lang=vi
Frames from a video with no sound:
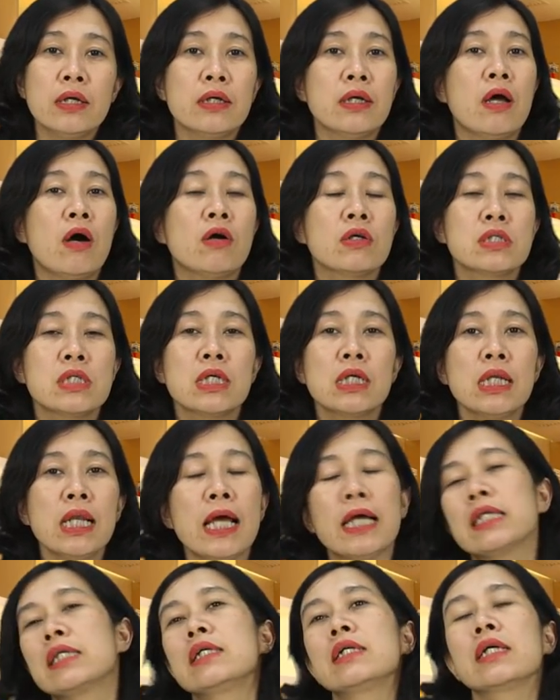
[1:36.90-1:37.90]
đó chính
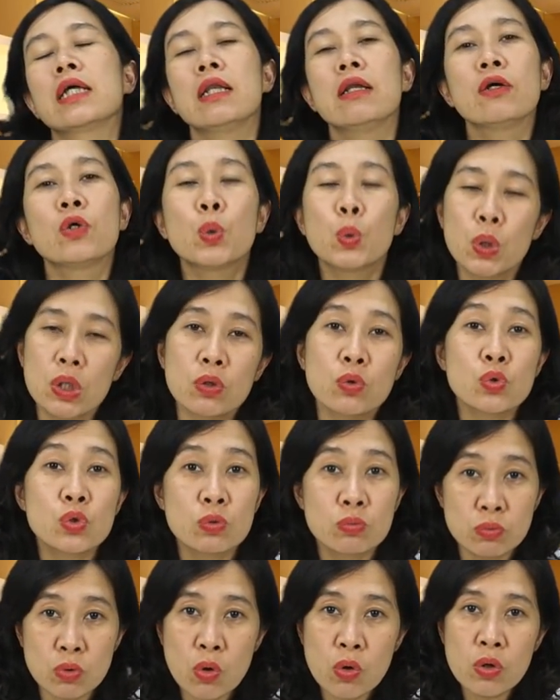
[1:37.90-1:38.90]
là những cái lời khuyên của
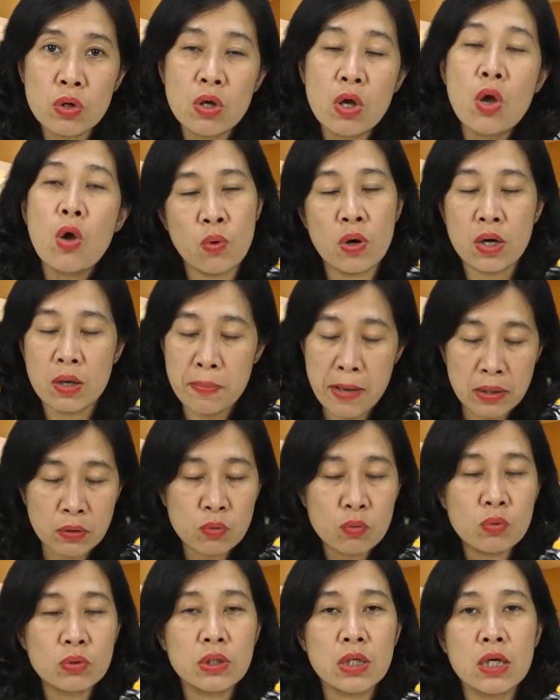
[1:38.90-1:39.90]
chúng tôi hoặc các bạn
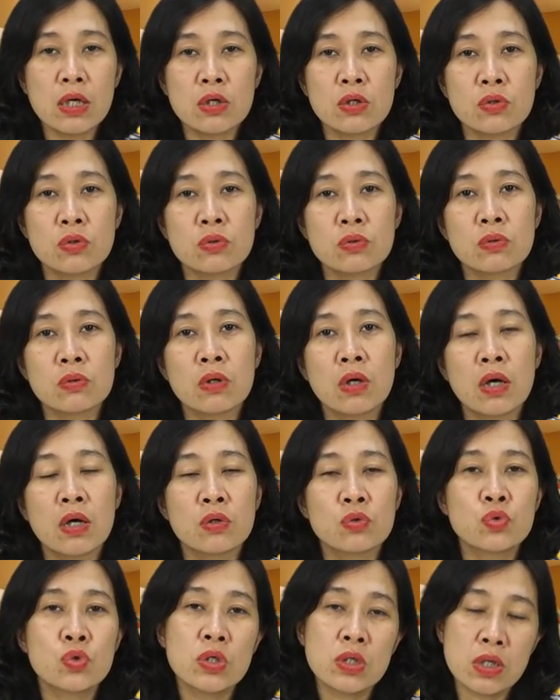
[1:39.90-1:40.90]
cũng có thể uh,
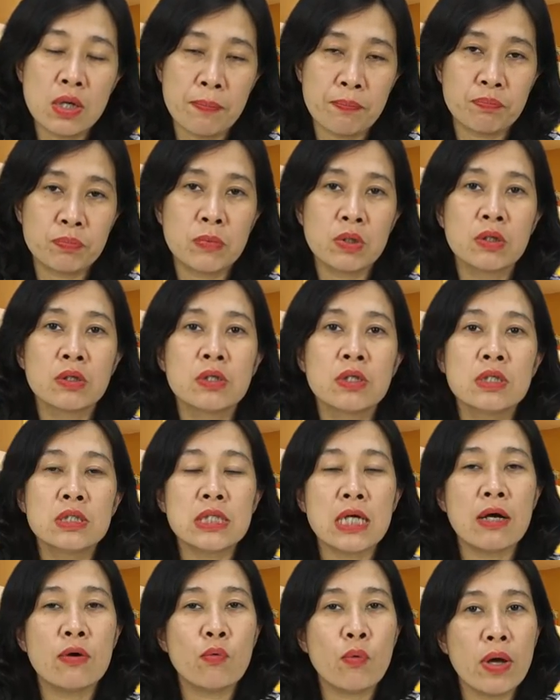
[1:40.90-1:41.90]
truy cập
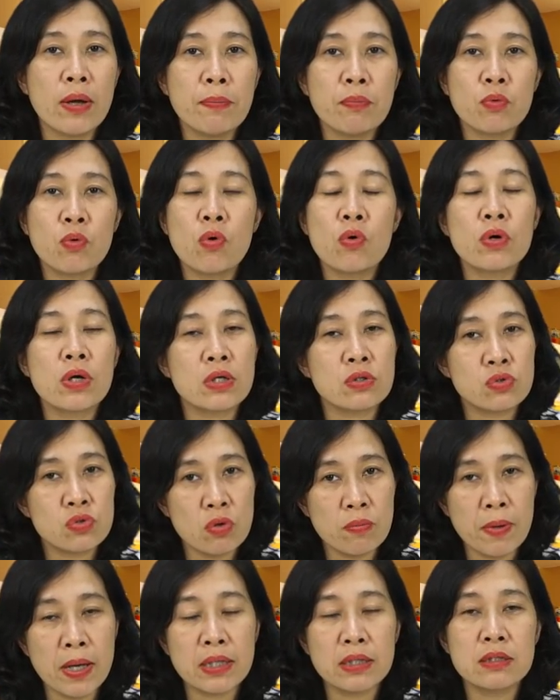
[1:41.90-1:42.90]
tới trang web
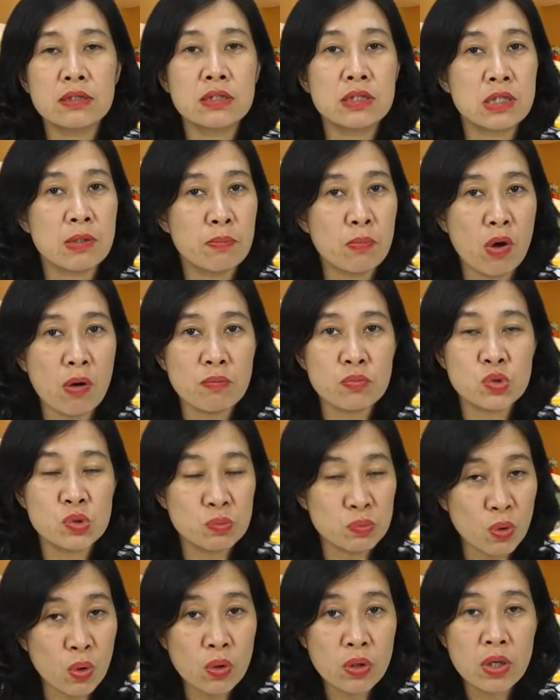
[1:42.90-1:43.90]
koreashop 24 com của
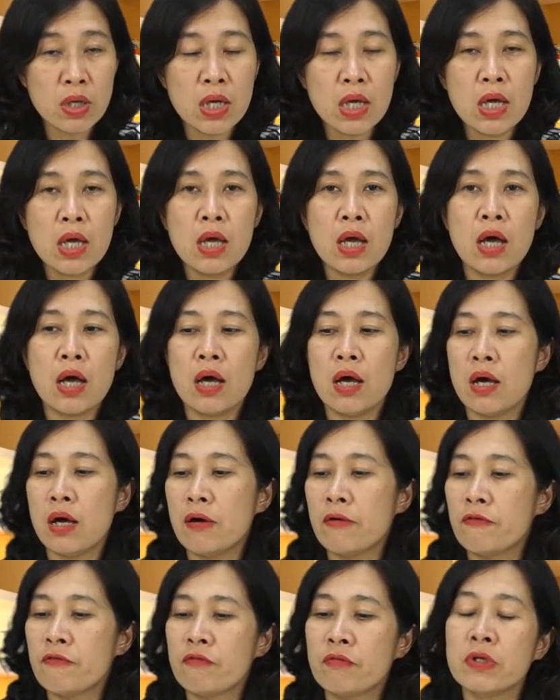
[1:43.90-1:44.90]
chúng tôi
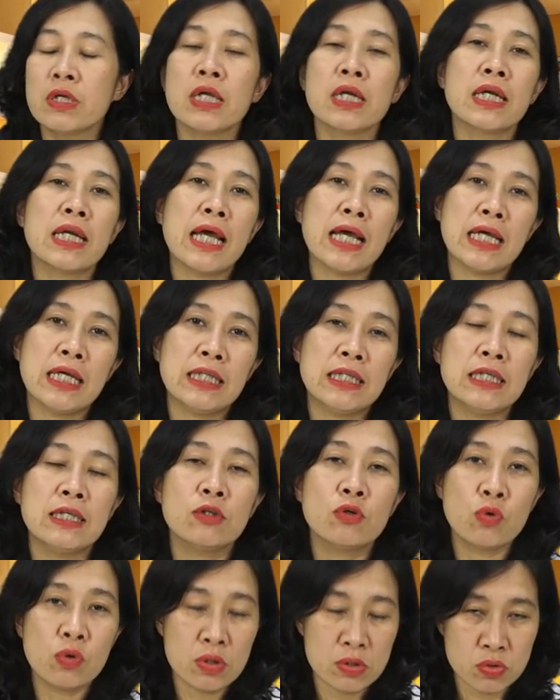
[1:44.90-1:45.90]
uh, hiện nay
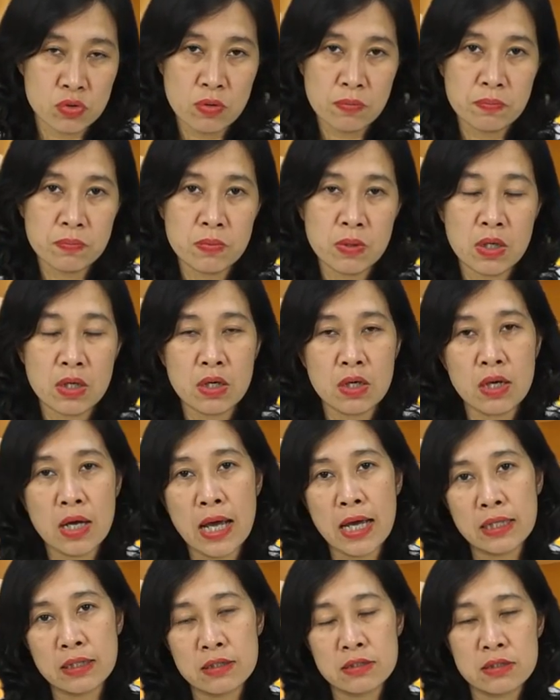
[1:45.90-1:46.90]
thì koreashop uh,
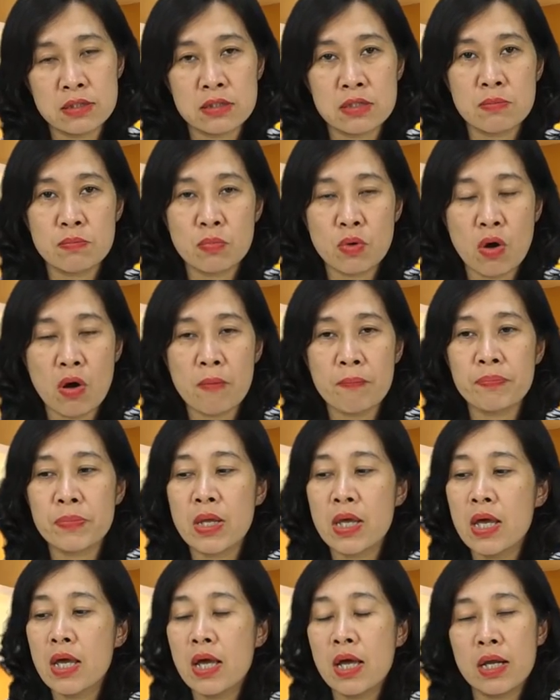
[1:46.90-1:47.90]
24 com
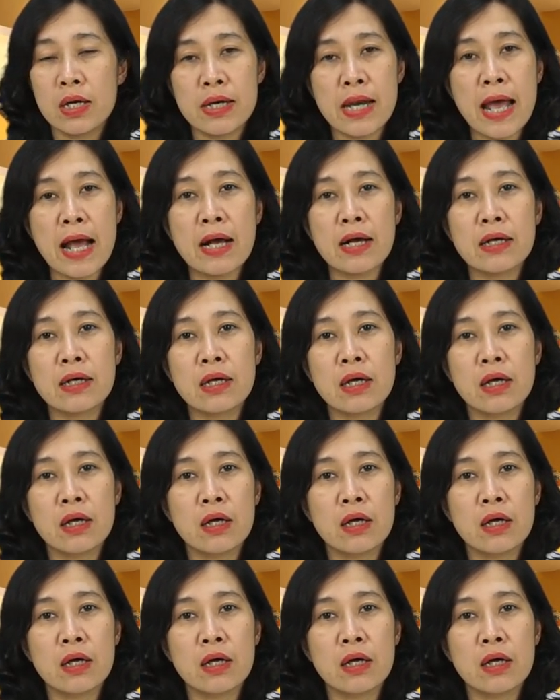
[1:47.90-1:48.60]
đang